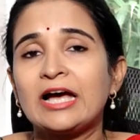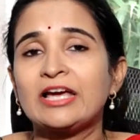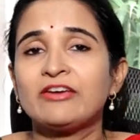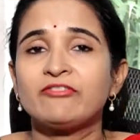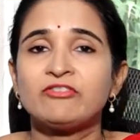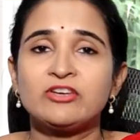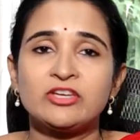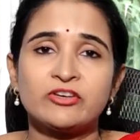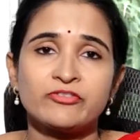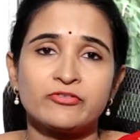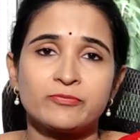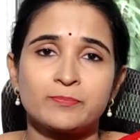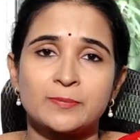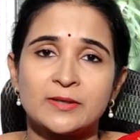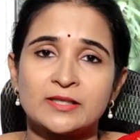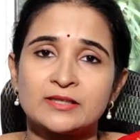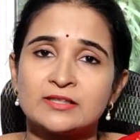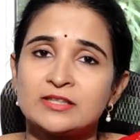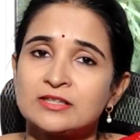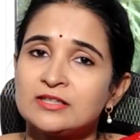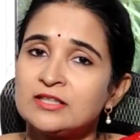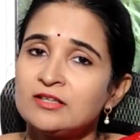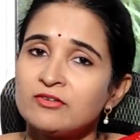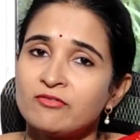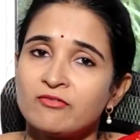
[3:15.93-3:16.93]
ఐవీఎఫ్
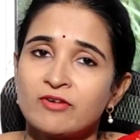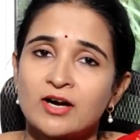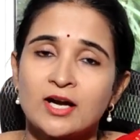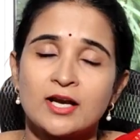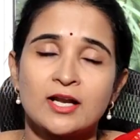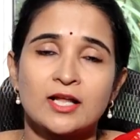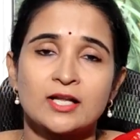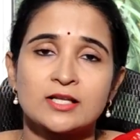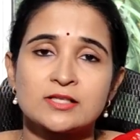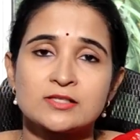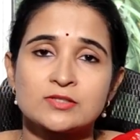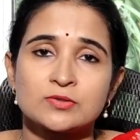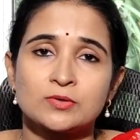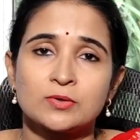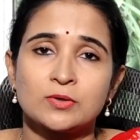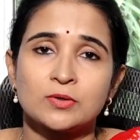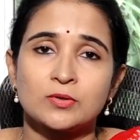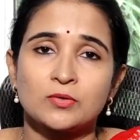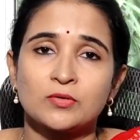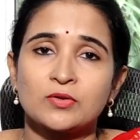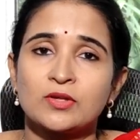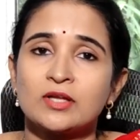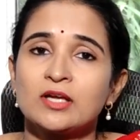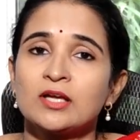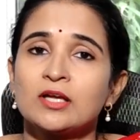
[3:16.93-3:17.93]
పద్ధతి వాడాల్సి
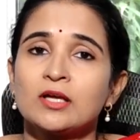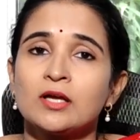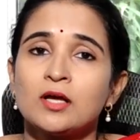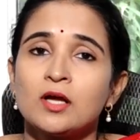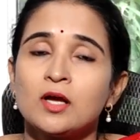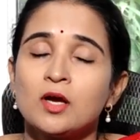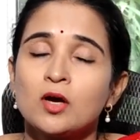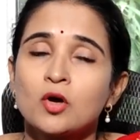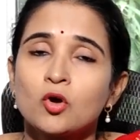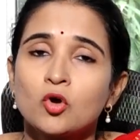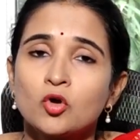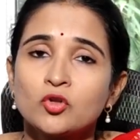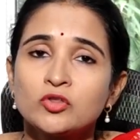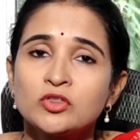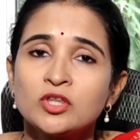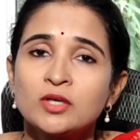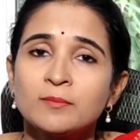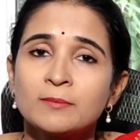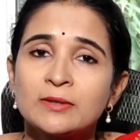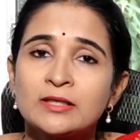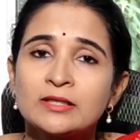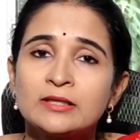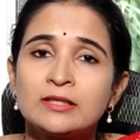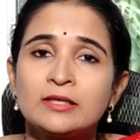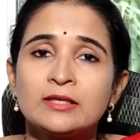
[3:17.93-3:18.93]
ఉంటుంది
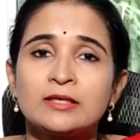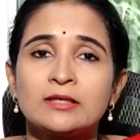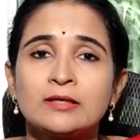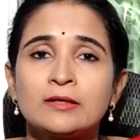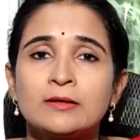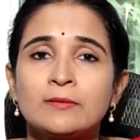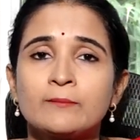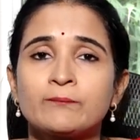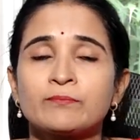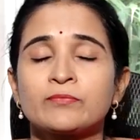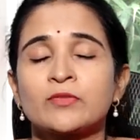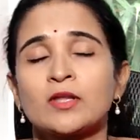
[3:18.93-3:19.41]
కొంతమందికి